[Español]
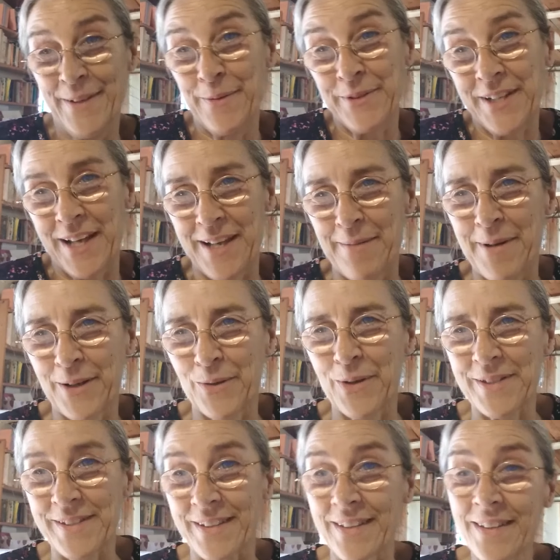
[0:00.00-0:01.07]
vamos a llevarlo
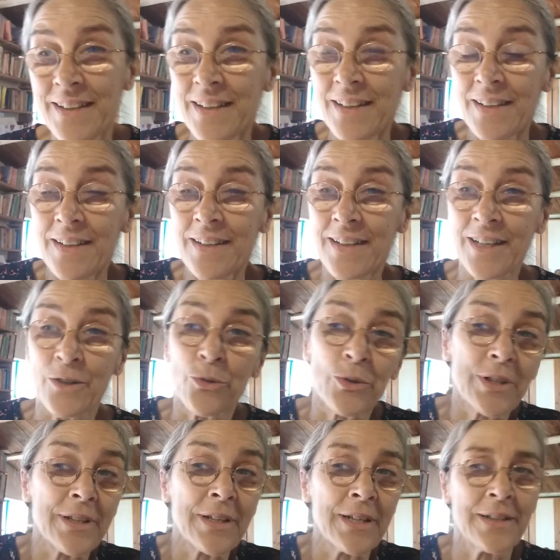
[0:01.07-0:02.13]
así, en
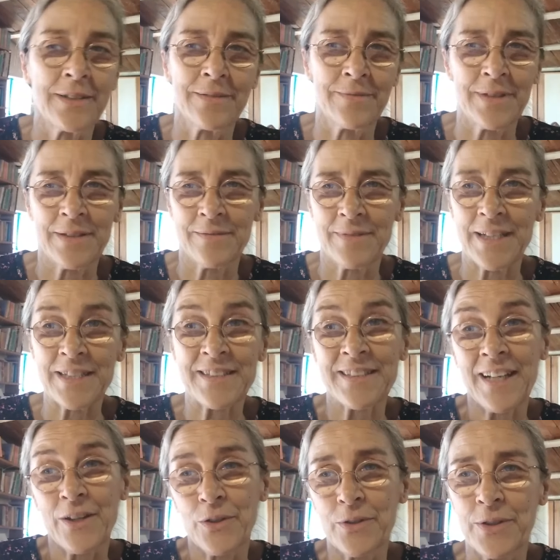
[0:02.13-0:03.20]
un em,
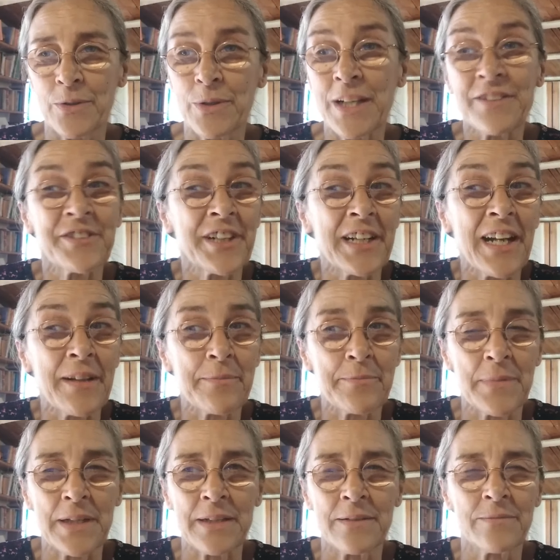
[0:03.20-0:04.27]
estado, en un
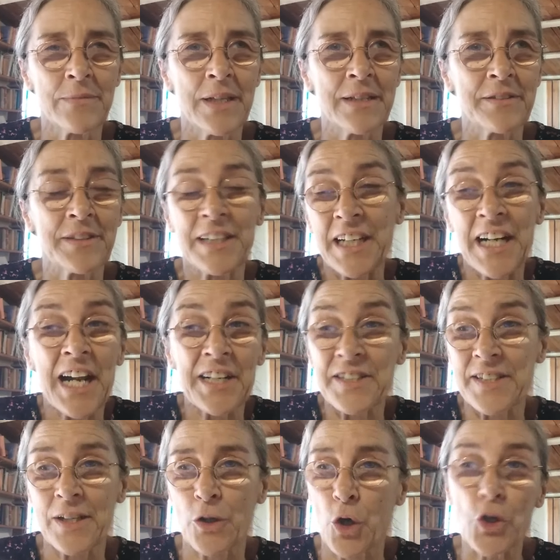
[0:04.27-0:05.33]

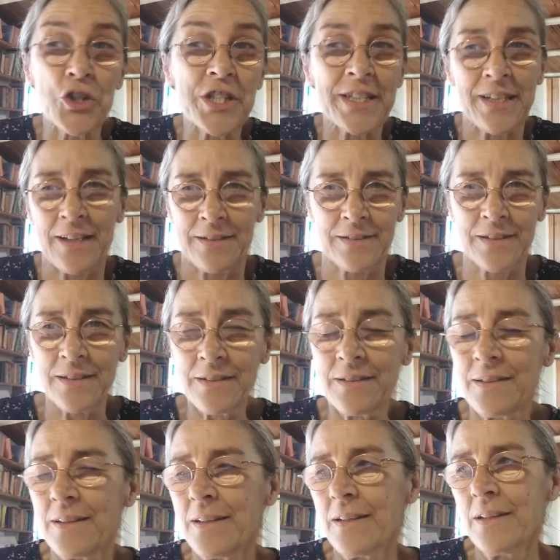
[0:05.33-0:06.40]
entrenarse
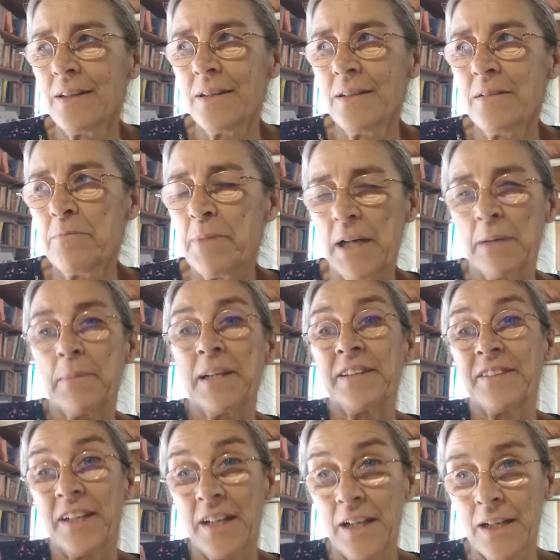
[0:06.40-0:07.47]
constante para
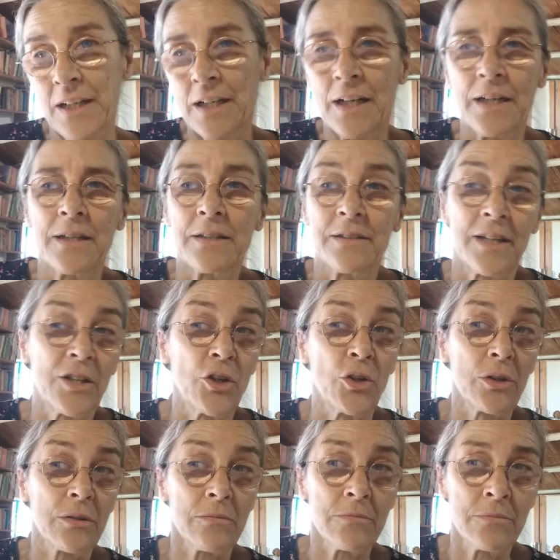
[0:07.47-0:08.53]
mantener en el
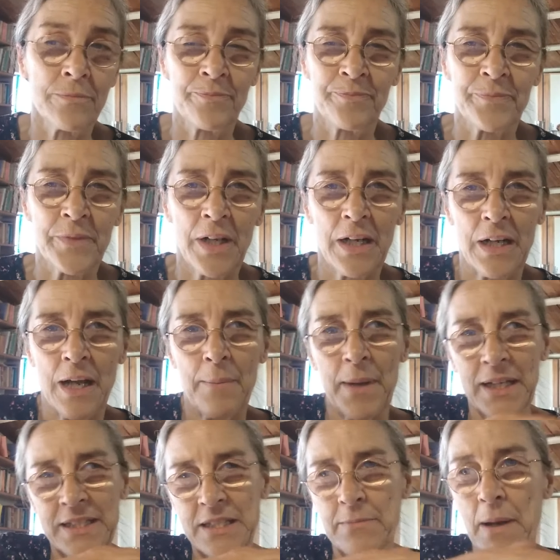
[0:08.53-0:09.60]
interior la
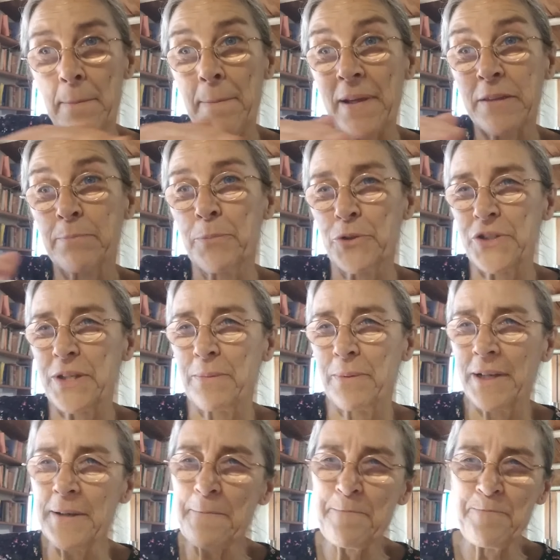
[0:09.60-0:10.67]
máxima paz
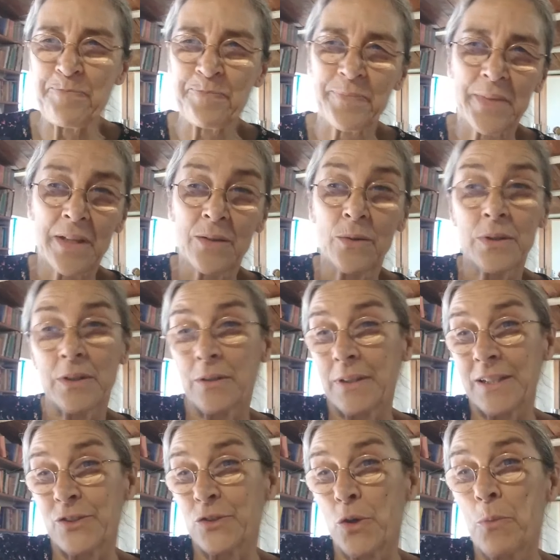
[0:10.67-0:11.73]
posible,
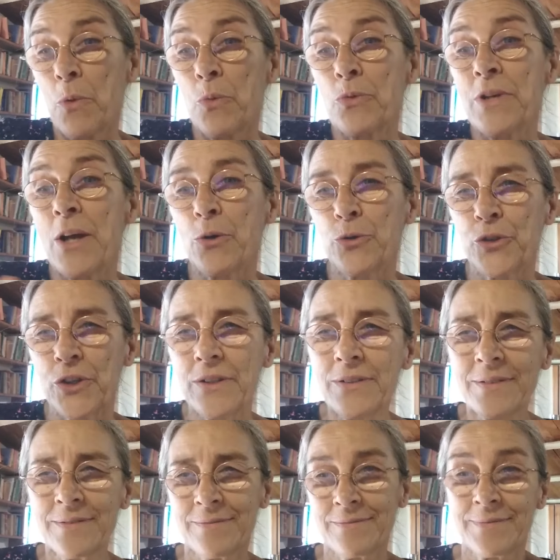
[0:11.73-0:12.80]
que es como un
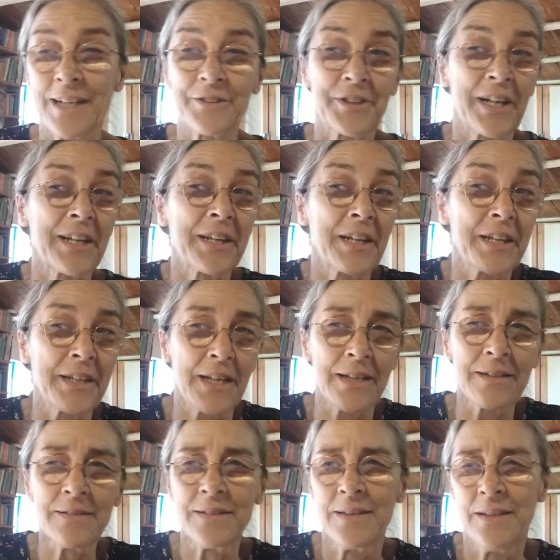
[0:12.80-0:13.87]
neutro, una
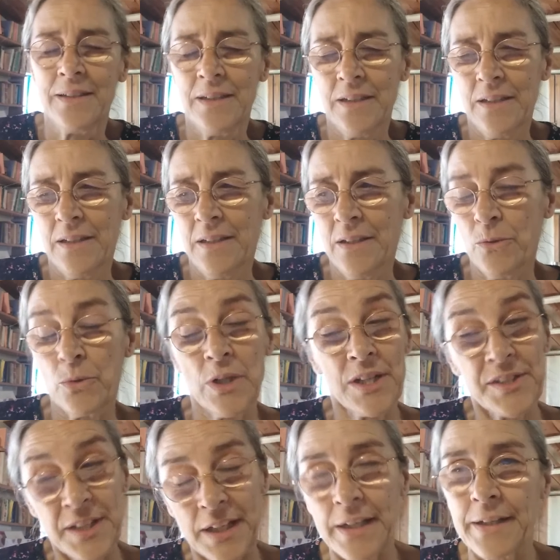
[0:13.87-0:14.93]
tranquilidad, una
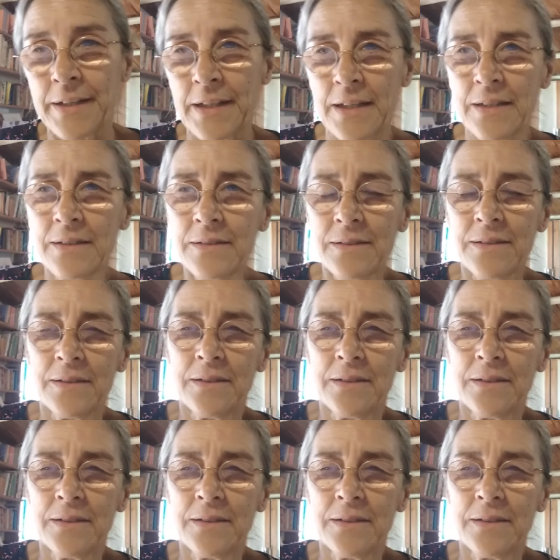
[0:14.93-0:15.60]
serenidad,